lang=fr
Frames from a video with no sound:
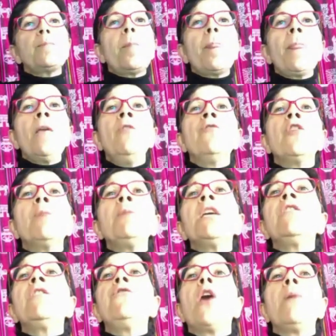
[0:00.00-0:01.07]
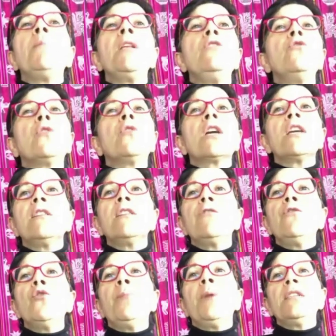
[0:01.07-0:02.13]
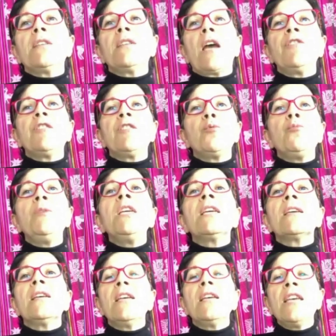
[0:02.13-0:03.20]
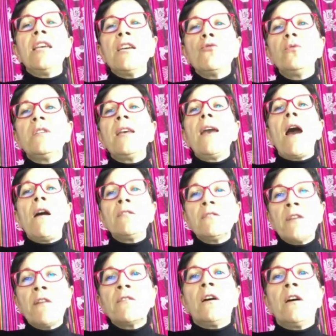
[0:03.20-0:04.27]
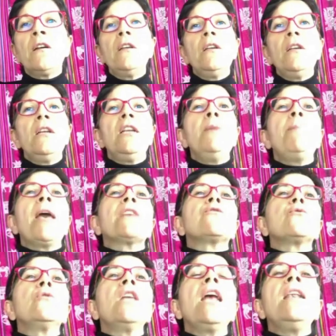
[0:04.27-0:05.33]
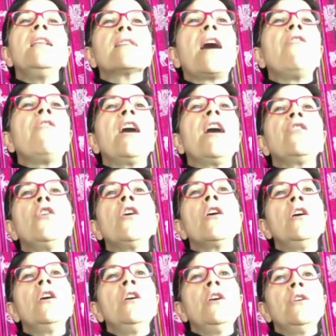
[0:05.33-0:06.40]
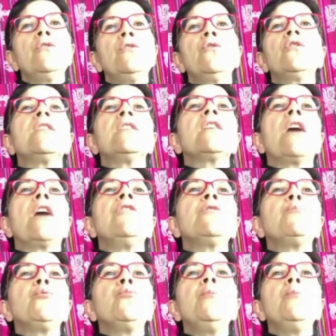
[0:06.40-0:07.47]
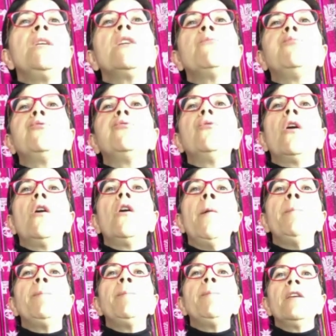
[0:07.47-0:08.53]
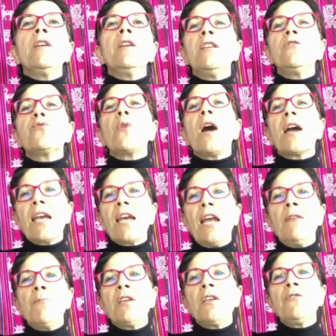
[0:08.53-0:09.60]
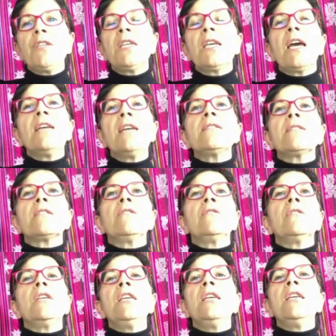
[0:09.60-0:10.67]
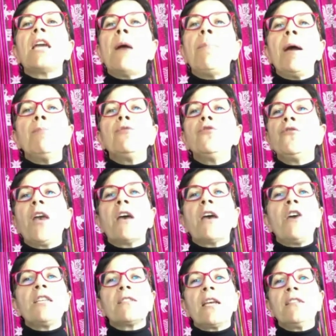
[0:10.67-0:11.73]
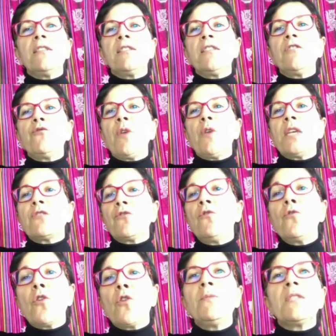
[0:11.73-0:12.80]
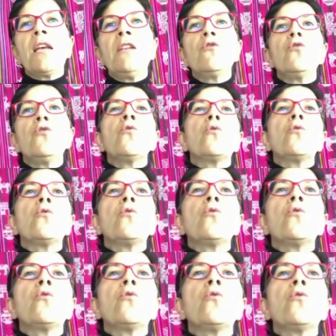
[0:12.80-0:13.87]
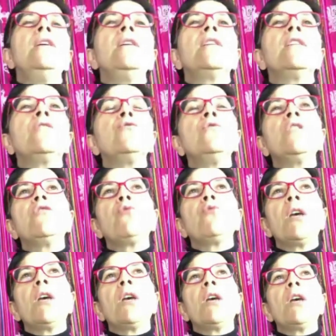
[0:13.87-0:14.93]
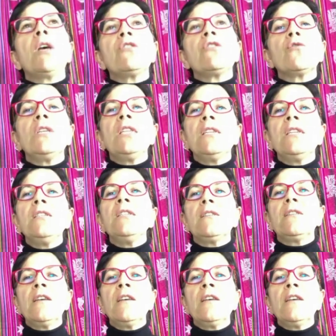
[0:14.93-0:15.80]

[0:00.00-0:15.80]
on voit bien qu'il faut améliorer et développer les services publics et écouter, entendre les personnels, les travailleurs de ces services publics pour euh, qu'ils soient réellement efficaces euh, et capables de faire face à des situations comme celle que l'on connaît, qui est une situation inédite. Et